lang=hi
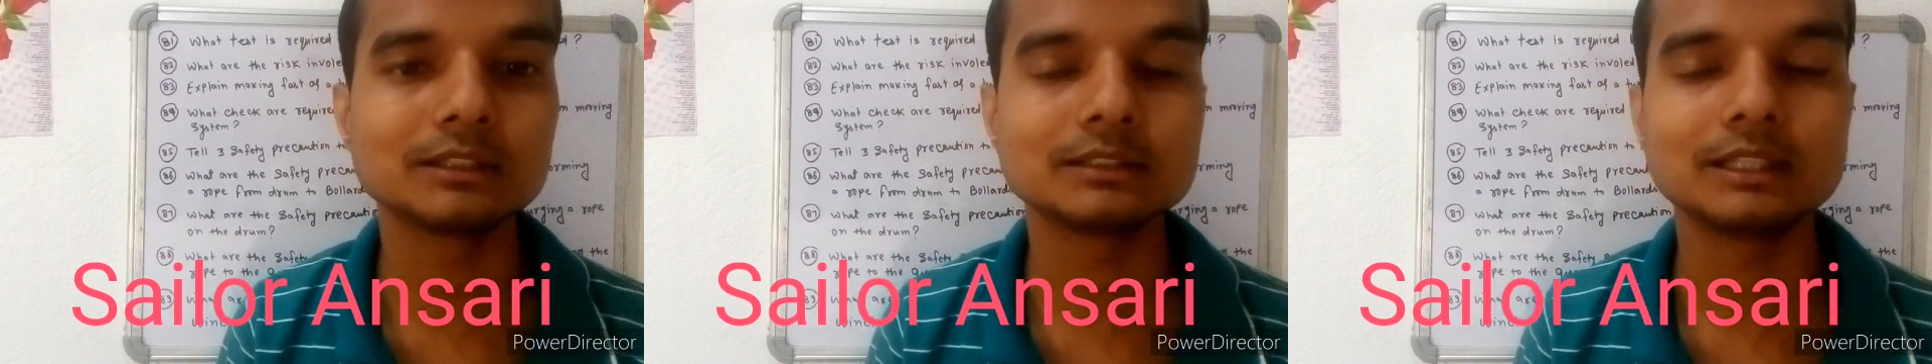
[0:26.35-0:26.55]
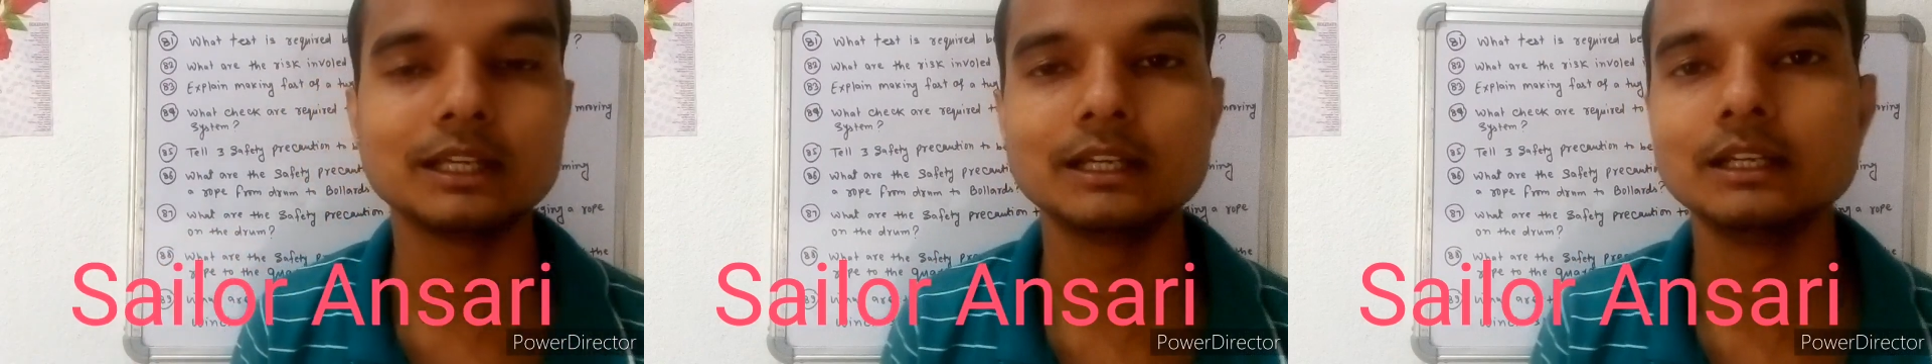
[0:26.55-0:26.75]

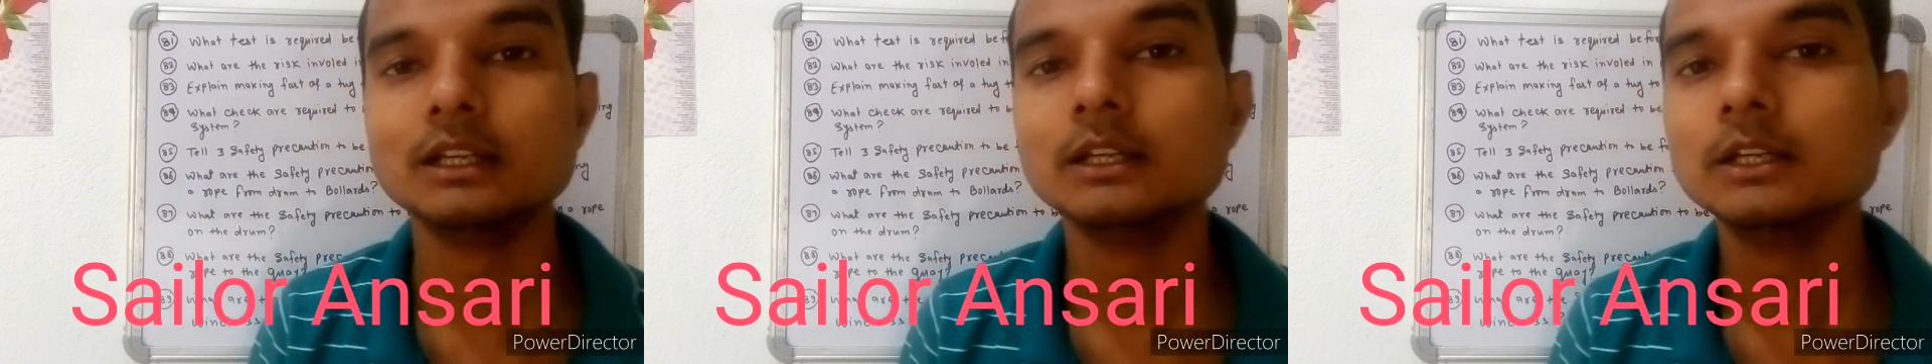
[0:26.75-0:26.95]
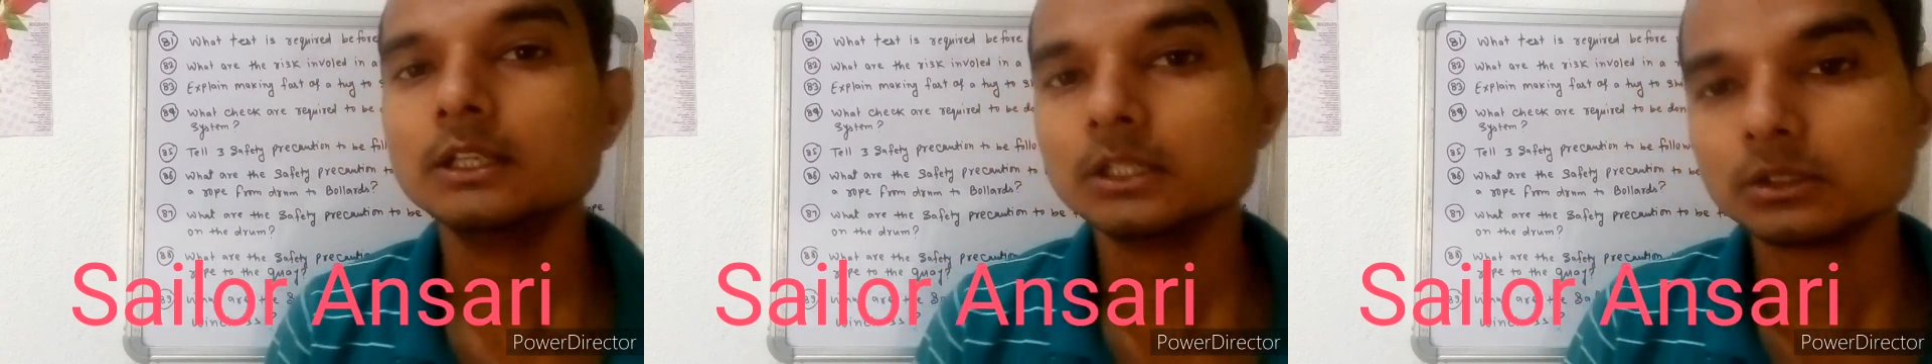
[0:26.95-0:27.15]
रखता है
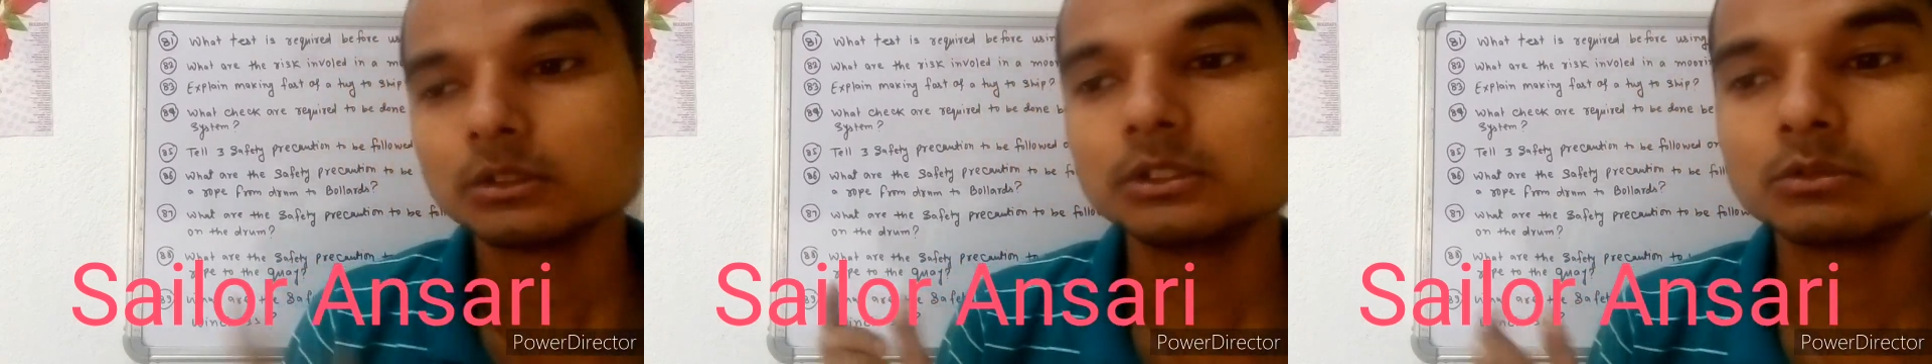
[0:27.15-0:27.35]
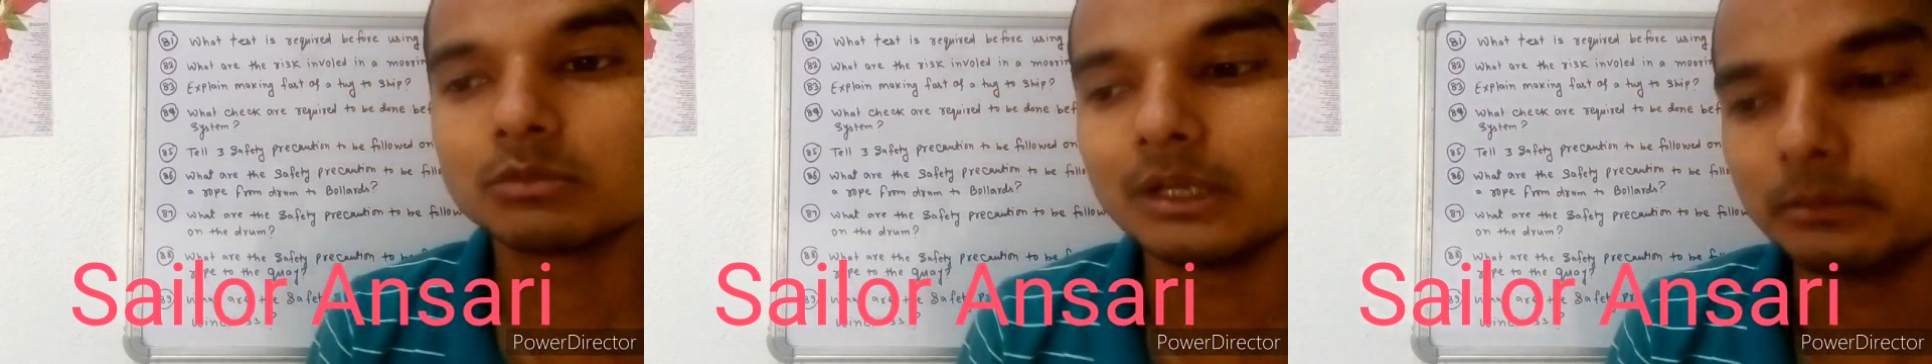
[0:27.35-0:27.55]
तो
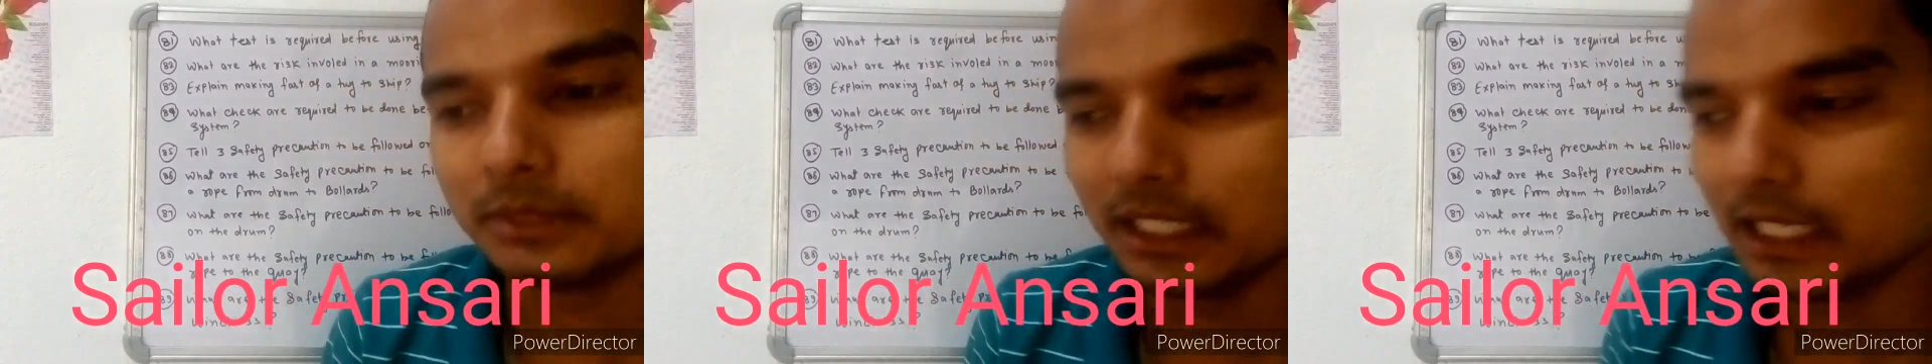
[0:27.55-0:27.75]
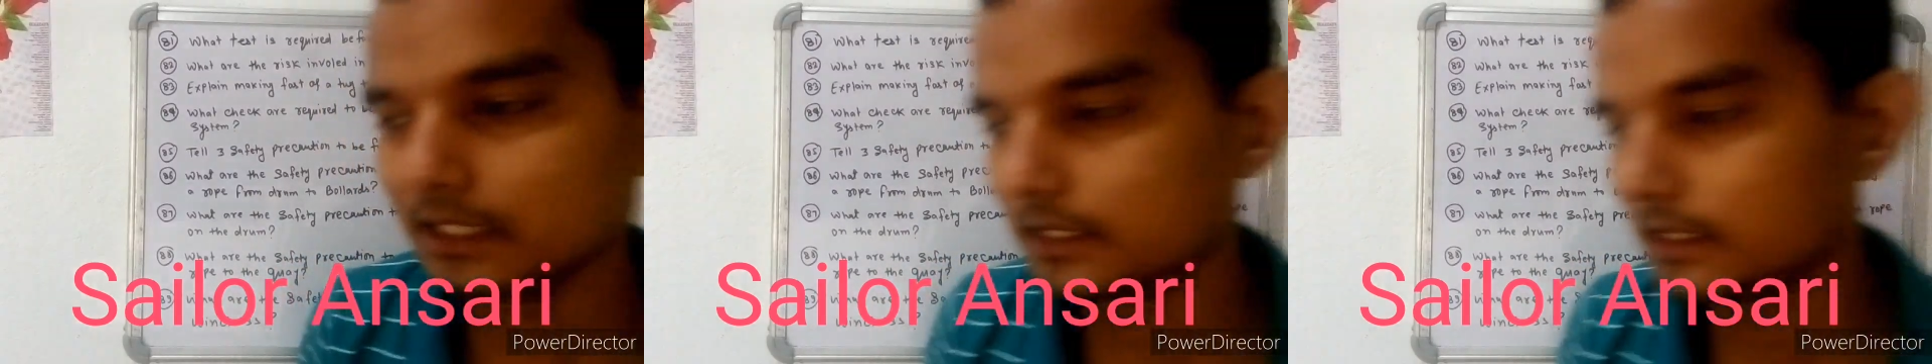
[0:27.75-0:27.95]
इसको आप
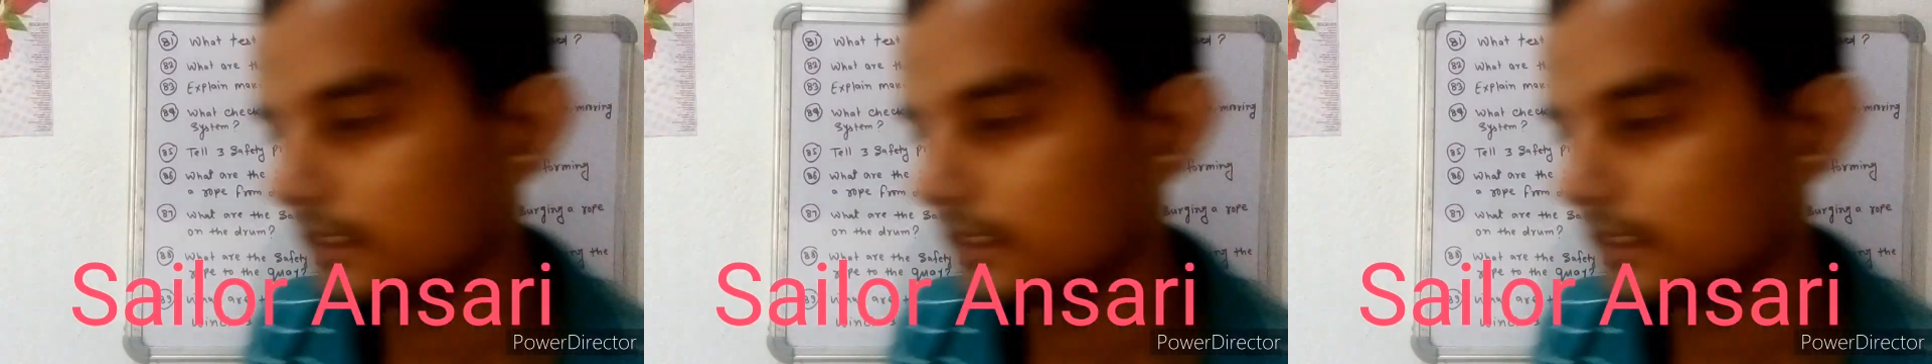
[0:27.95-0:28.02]
ध्यान